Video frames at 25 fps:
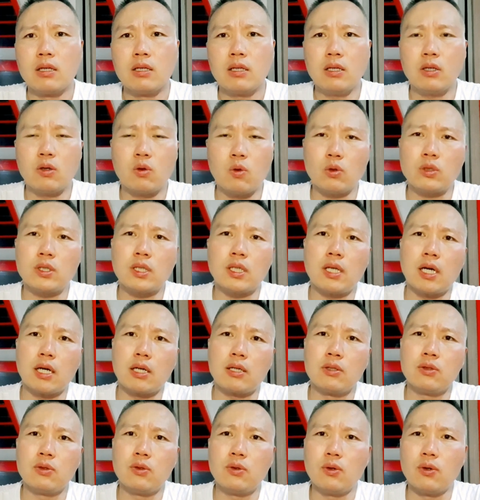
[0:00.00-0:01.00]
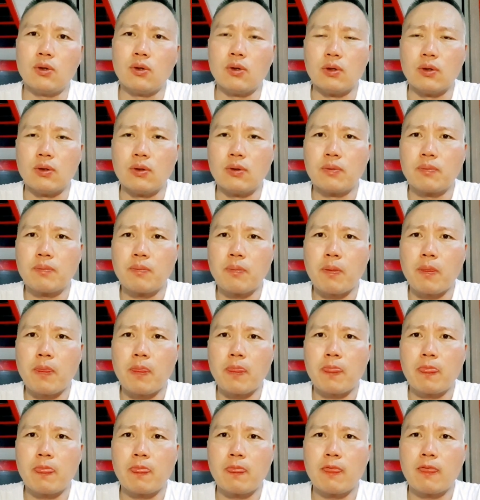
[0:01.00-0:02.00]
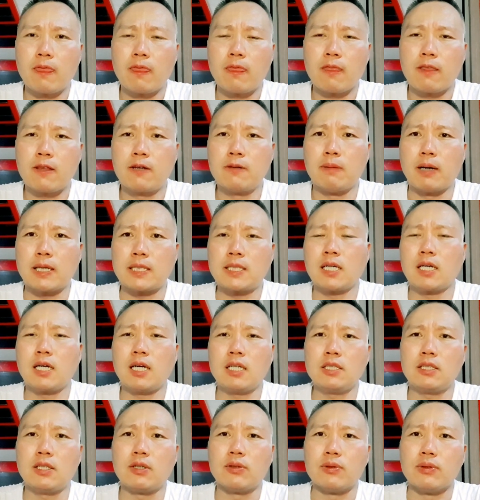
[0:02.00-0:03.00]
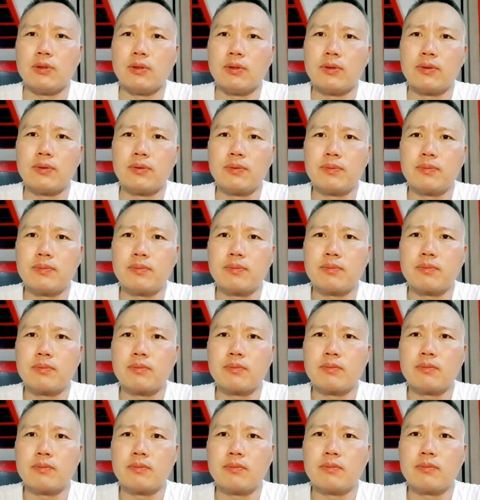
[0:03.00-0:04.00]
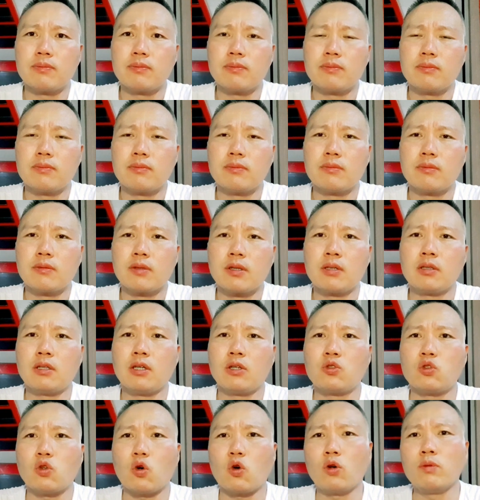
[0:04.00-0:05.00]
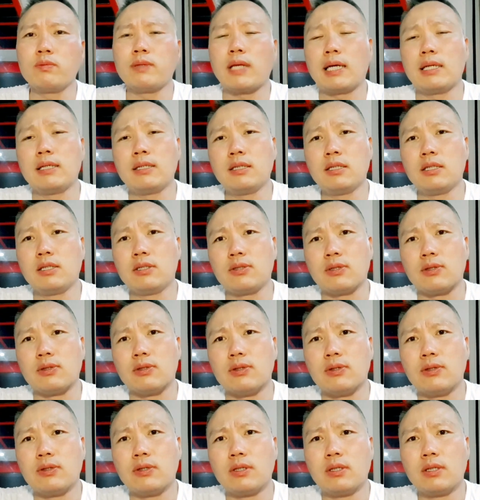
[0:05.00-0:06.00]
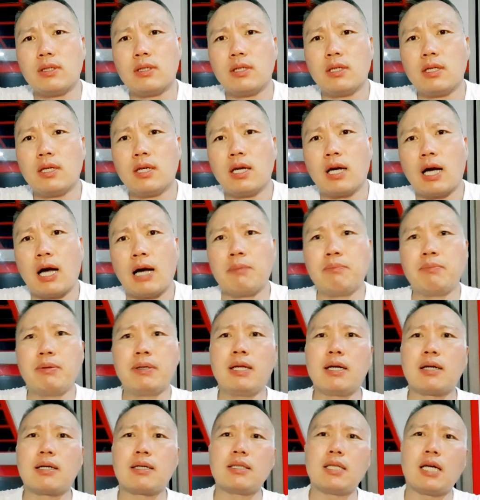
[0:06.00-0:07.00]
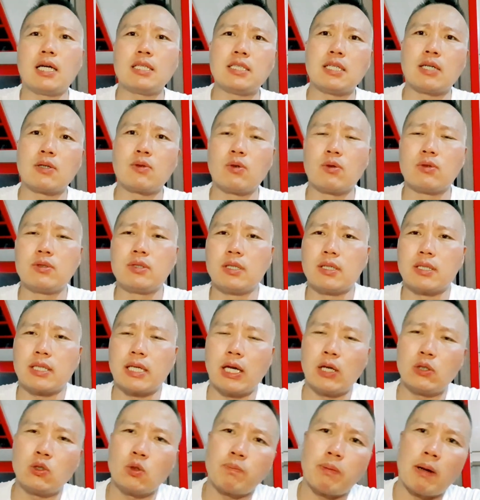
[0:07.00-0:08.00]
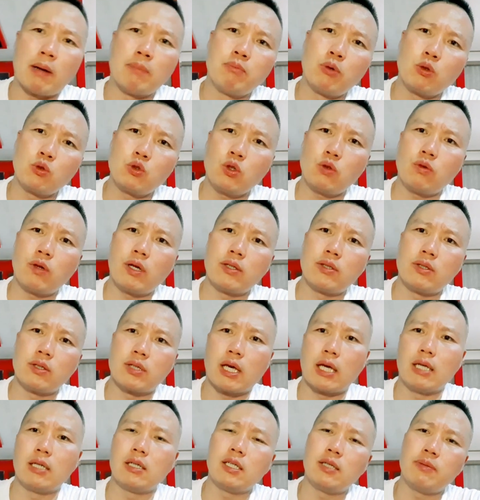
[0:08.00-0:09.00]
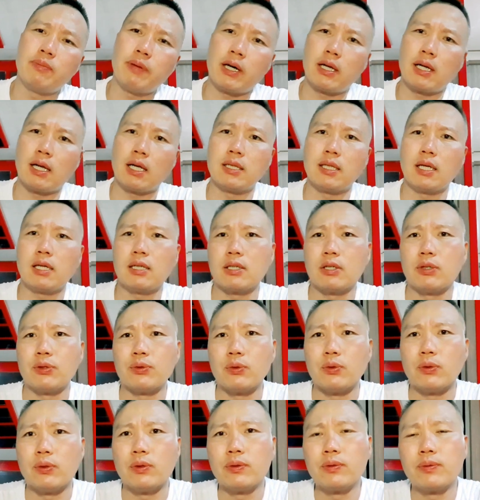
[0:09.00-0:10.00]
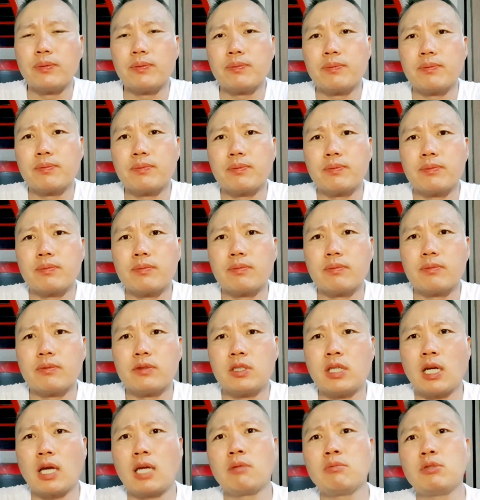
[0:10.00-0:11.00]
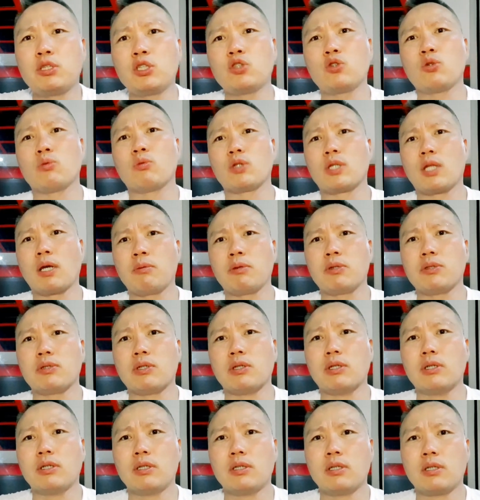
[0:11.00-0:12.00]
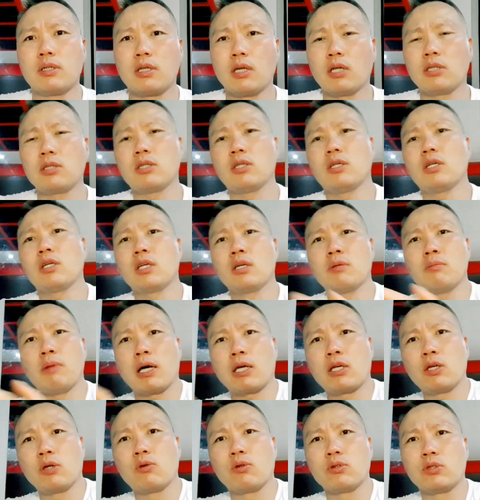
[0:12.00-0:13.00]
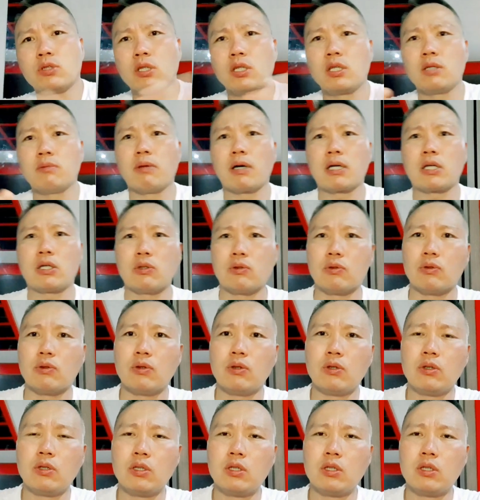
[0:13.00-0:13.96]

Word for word: 이 꽃자 사건도 그 마찬가지라고요. 근데 조금 다른 건 있어요. 한 번에 끝나지 않고 그걸 계속 반복적으로 해서 개를 입양을 한다는 거예요, 또. 책임지지도 못하면서. 그래서 이기 맡기고 저기 맡기고